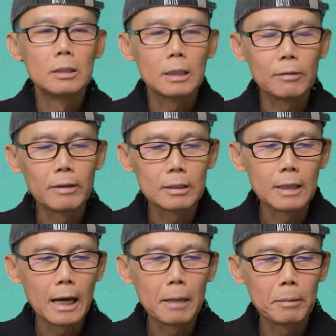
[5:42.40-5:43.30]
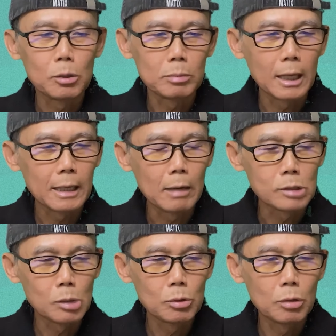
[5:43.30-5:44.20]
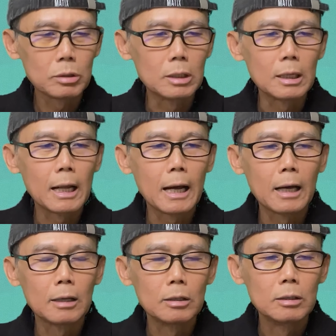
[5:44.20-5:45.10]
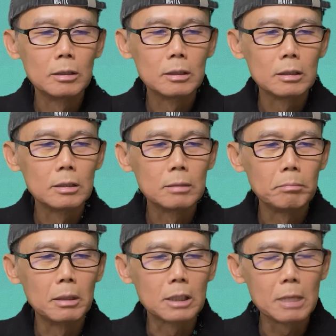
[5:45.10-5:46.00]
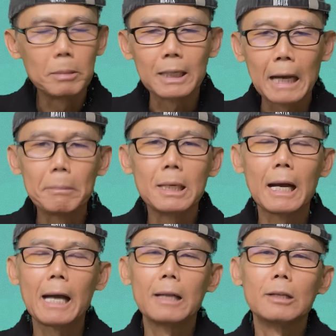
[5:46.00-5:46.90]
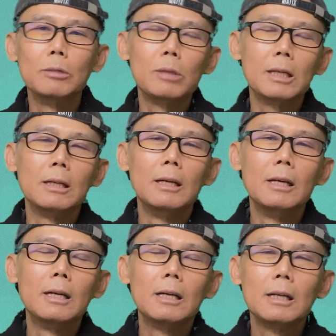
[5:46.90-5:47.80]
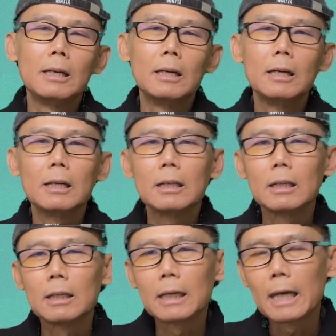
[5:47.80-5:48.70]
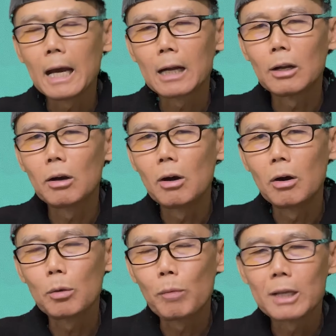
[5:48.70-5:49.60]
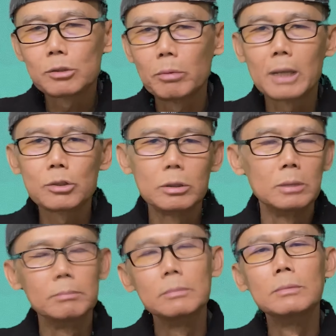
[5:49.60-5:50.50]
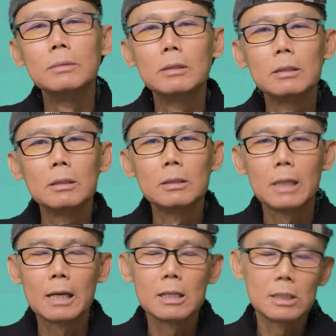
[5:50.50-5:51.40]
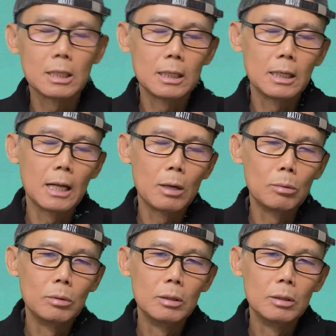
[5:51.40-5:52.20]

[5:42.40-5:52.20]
Cái phần thứ hai mà chúng ta đào sâu vô nữa là mình khi mình cảm ơn ai đó, đúng chưa? Cái anh đó hỏi where's the restroom? Nhà vệ sinh ở đâu?